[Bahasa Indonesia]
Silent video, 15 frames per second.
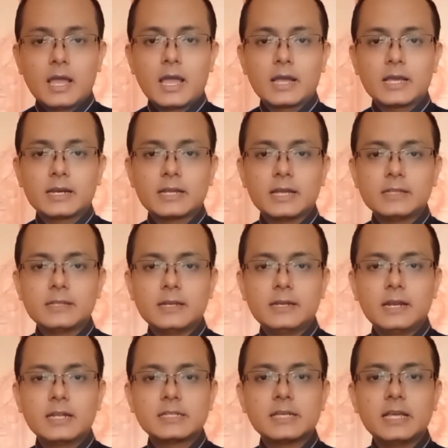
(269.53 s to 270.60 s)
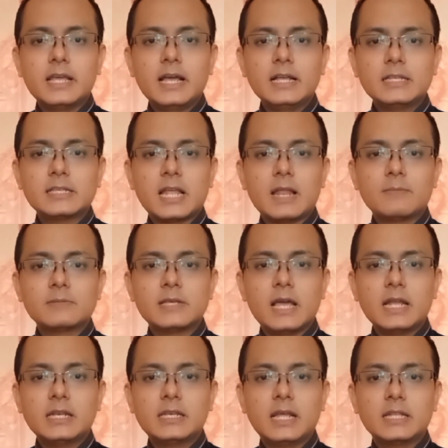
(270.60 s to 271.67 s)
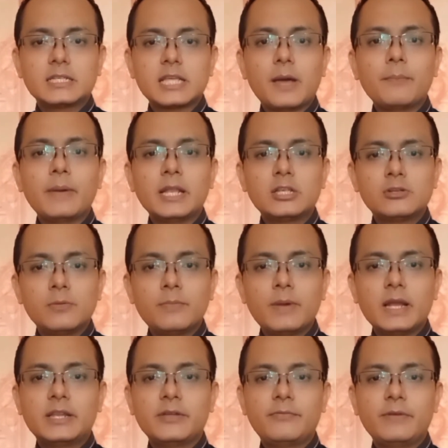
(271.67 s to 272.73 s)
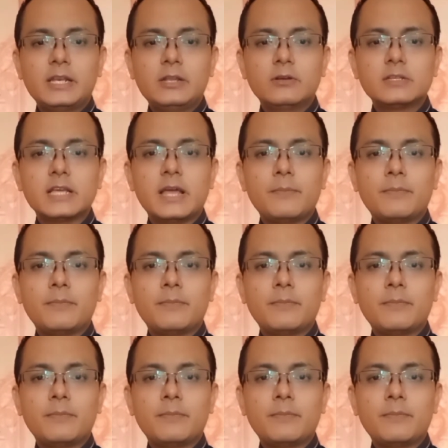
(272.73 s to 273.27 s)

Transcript: Akhir kata dari saya, salam sehat dan sampai jumpa di video saya